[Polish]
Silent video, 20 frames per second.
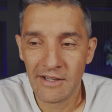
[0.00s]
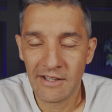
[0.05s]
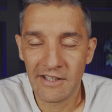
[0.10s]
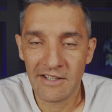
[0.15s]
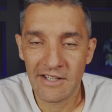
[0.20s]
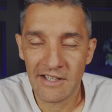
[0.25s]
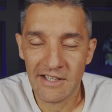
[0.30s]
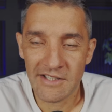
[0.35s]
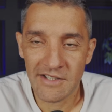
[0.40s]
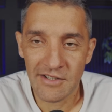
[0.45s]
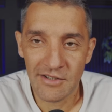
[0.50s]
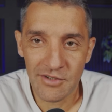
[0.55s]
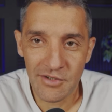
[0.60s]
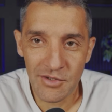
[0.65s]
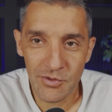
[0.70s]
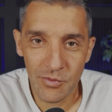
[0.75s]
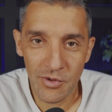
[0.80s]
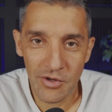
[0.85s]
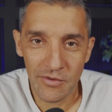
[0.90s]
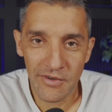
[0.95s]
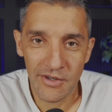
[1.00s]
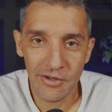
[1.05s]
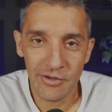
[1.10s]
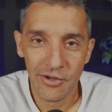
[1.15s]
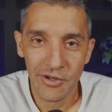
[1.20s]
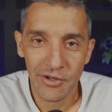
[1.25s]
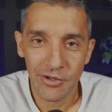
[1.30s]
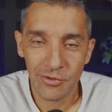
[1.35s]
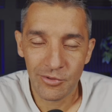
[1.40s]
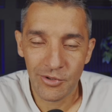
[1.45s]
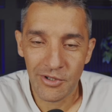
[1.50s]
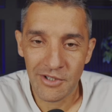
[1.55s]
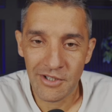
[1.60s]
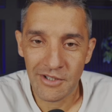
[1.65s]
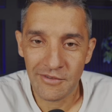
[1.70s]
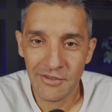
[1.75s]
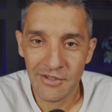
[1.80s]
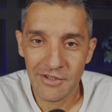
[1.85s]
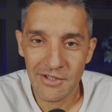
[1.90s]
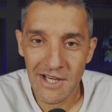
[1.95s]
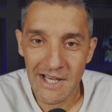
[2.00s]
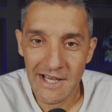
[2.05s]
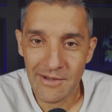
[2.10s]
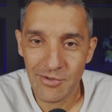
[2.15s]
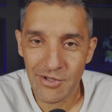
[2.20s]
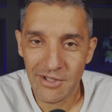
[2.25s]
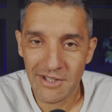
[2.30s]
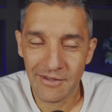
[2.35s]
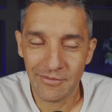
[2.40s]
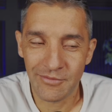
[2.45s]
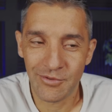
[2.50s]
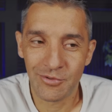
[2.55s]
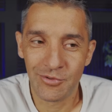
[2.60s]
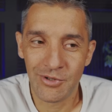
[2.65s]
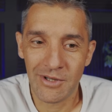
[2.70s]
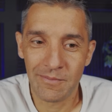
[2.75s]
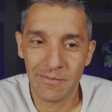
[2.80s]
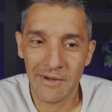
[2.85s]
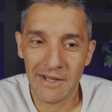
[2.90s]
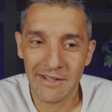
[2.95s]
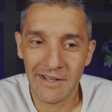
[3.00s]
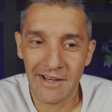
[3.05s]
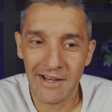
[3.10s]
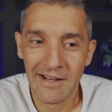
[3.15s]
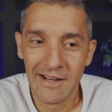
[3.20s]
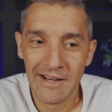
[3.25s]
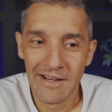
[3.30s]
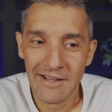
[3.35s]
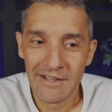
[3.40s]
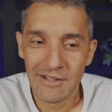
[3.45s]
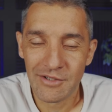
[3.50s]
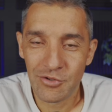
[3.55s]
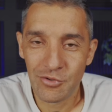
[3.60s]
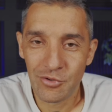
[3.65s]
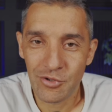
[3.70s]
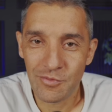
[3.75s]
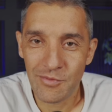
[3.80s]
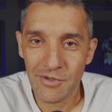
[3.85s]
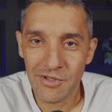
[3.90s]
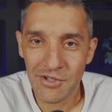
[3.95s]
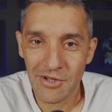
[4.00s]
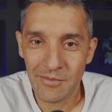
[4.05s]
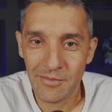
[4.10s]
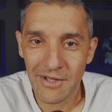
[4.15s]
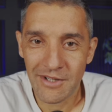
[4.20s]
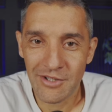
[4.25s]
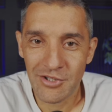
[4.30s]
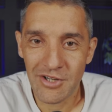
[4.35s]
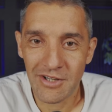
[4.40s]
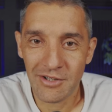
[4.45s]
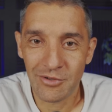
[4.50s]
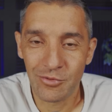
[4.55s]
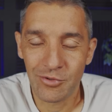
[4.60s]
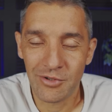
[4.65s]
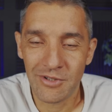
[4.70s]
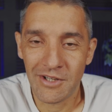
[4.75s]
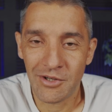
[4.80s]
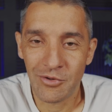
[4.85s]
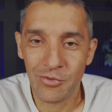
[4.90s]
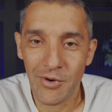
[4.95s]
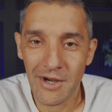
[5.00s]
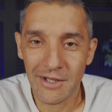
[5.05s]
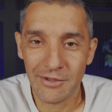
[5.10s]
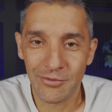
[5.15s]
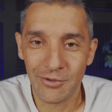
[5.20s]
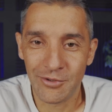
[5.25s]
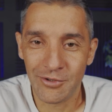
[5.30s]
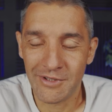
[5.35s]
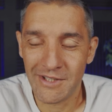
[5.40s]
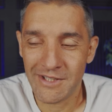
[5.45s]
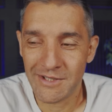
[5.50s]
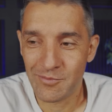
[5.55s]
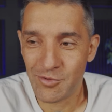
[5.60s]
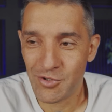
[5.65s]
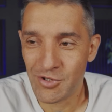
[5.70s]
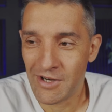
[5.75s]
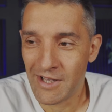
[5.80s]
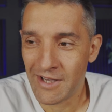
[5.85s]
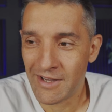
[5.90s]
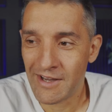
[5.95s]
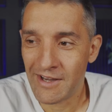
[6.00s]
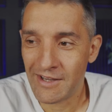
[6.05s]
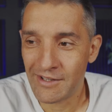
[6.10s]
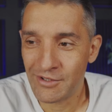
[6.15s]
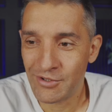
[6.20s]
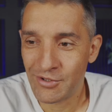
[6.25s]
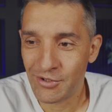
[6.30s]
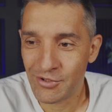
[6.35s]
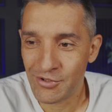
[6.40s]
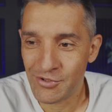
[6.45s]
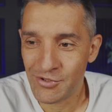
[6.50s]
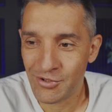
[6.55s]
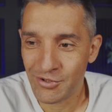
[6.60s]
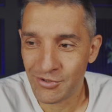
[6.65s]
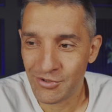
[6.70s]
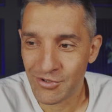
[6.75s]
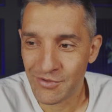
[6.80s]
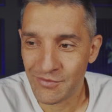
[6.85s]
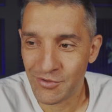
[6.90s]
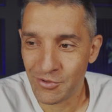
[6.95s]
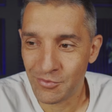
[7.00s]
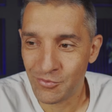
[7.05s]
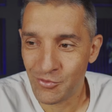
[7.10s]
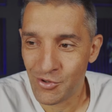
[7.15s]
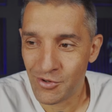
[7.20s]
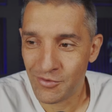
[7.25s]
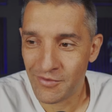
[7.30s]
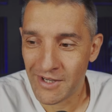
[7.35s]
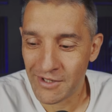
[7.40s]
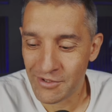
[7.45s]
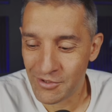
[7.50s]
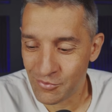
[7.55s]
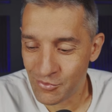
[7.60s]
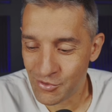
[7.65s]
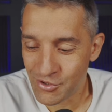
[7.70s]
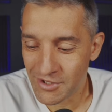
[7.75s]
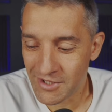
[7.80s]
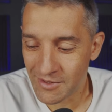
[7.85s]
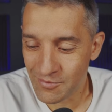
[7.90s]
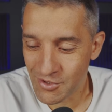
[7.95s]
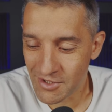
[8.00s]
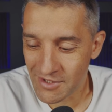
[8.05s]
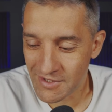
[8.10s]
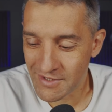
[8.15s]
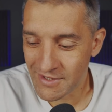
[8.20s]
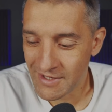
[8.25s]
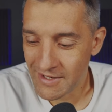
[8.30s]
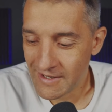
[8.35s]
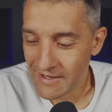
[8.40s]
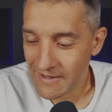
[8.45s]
I teraz słowo, które nie widziałem, że tam w ogóle pada, zrzućmy z siebie grzech, który tak łatwo do nas przylega i to chodzi o to sformułowanie użyte przez